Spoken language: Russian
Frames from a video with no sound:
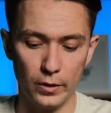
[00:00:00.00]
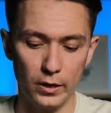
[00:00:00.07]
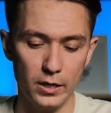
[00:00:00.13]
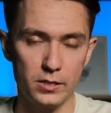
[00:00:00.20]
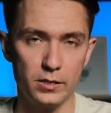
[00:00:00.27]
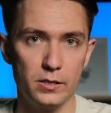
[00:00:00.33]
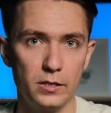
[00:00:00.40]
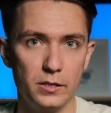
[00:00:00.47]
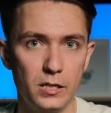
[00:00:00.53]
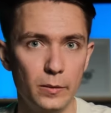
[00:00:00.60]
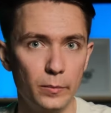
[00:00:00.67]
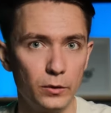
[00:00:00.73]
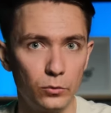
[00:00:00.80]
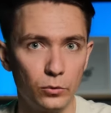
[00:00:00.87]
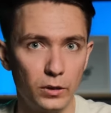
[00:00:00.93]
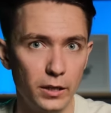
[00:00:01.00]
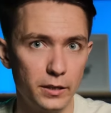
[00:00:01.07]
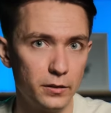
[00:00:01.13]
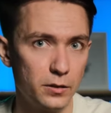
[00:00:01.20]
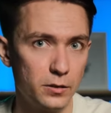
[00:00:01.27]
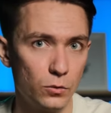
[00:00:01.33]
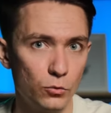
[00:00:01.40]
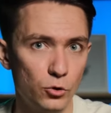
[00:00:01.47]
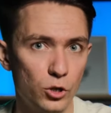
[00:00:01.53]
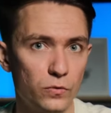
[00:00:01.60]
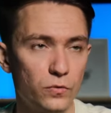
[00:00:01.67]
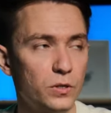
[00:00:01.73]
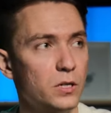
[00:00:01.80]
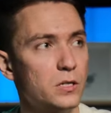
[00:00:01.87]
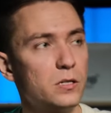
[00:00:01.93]
и полезная система, то для этих
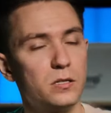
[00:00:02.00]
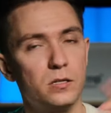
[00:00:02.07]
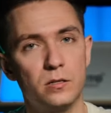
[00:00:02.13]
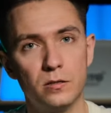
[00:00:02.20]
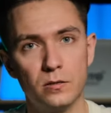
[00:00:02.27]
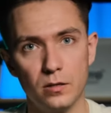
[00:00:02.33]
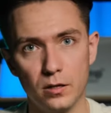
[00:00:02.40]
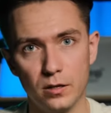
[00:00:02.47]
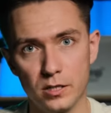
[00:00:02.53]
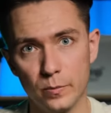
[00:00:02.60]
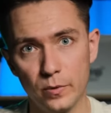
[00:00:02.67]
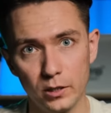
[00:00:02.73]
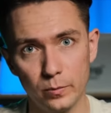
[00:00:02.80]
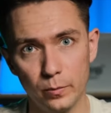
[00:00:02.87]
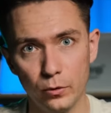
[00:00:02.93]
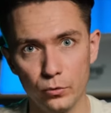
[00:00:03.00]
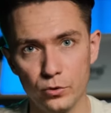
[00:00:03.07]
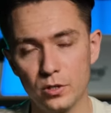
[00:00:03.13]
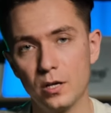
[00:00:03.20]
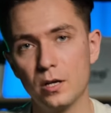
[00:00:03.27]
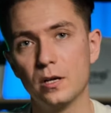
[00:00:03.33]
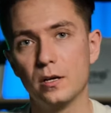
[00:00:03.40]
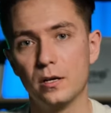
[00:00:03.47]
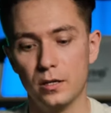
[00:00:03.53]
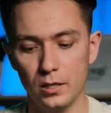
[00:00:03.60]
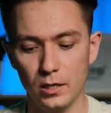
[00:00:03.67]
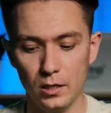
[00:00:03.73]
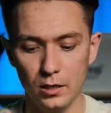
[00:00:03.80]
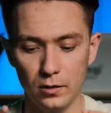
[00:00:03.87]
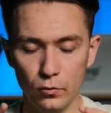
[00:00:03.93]
случаев есть э, Smart Plus
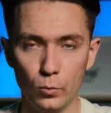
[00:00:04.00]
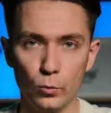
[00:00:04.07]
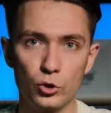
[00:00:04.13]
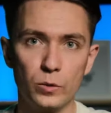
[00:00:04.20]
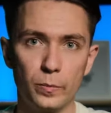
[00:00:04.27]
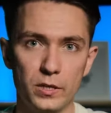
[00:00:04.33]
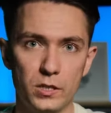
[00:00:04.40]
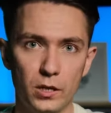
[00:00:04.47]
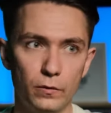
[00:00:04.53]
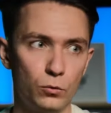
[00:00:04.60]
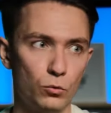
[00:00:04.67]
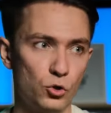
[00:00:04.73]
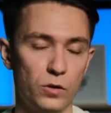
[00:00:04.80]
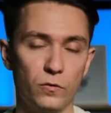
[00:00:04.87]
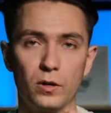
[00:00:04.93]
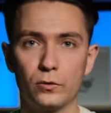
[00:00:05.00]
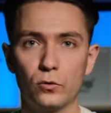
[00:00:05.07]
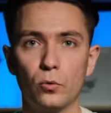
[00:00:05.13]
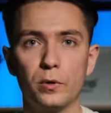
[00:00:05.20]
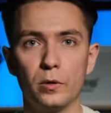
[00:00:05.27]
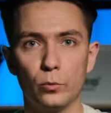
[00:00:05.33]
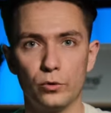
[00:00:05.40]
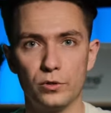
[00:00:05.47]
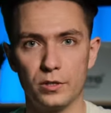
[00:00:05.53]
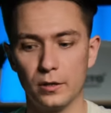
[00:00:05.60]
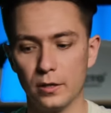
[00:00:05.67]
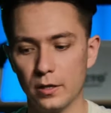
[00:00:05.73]
и его можно поставить уже в готовом ремонте.